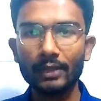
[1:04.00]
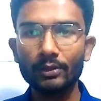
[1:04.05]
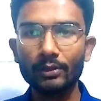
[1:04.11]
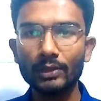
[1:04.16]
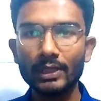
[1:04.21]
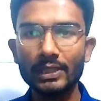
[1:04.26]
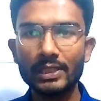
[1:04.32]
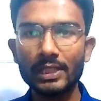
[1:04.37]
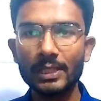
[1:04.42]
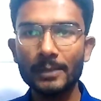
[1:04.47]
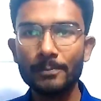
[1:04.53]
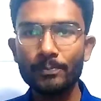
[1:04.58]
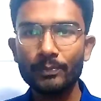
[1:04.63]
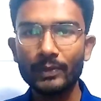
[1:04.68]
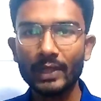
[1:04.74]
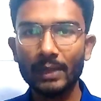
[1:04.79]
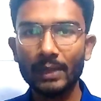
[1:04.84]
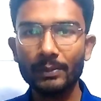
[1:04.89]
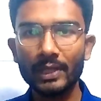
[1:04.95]
এখন আসি
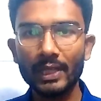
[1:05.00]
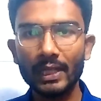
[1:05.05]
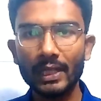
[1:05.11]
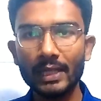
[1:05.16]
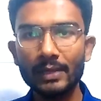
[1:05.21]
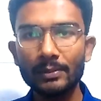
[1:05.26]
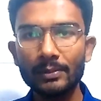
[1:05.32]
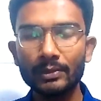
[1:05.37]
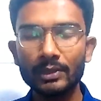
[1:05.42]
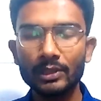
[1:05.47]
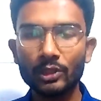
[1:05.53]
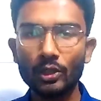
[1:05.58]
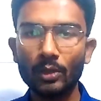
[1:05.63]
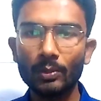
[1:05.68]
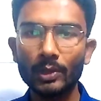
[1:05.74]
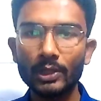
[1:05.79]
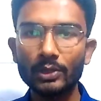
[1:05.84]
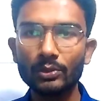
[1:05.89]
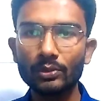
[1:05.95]
আমরা এই
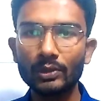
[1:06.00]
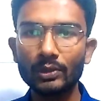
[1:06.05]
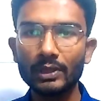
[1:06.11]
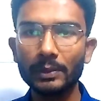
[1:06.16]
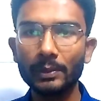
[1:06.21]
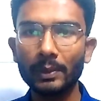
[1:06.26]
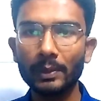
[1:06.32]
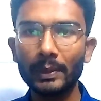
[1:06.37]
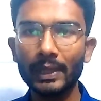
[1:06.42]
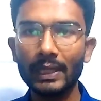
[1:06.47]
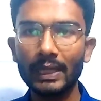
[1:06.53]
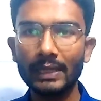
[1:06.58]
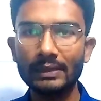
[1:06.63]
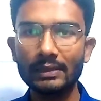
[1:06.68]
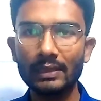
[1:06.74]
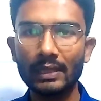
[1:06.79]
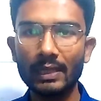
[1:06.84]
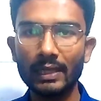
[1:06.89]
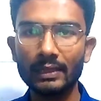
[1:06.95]
সময়টুকু কিভাবে
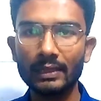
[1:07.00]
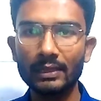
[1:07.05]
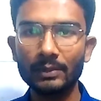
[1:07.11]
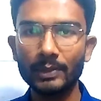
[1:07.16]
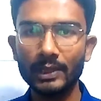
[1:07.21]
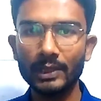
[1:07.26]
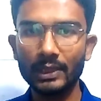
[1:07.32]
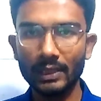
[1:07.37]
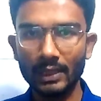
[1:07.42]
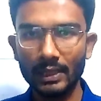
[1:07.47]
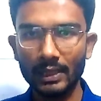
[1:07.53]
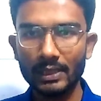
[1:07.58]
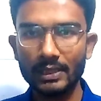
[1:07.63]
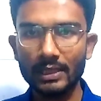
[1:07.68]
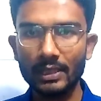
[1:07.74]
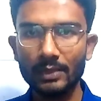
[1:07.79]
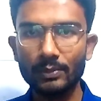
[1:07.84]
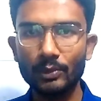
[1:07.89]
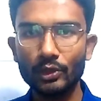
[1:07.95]
কাজে লাগাতে পারি
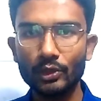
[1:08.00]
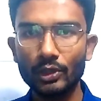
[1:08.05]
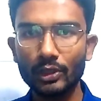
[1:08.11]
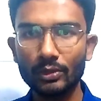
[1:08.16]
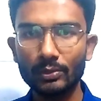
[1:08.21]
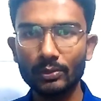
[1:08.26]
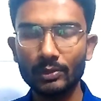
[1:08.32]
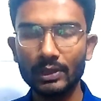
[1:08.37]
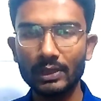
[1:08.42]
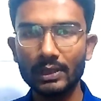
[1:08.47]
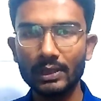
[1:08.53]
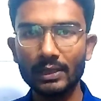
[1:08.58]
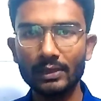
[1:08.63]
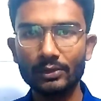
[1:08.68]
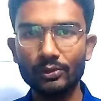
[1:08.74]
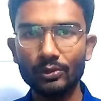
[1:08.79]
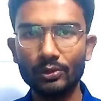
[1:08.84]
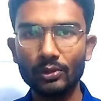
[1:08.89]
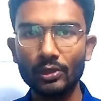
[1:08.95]
সেই বিষয়ে তোমাদেরকে
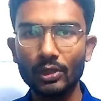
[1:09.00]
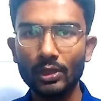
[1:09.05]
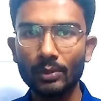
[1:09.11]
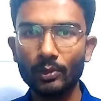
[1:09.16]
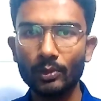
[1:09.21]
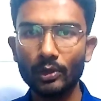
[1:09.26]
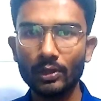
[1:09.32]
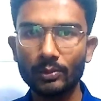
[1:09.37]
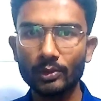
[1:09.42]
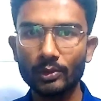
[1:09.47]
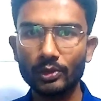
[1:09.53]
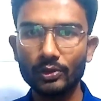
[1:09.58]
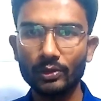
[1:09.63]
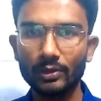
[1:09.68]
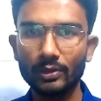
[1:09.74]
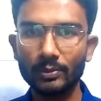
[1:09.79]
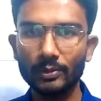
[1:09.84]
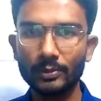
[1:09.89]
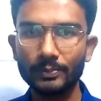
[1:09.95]
কিছু পরামর্শ
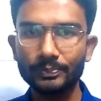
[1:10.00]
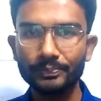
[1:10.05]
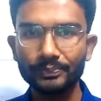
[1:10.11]
দিব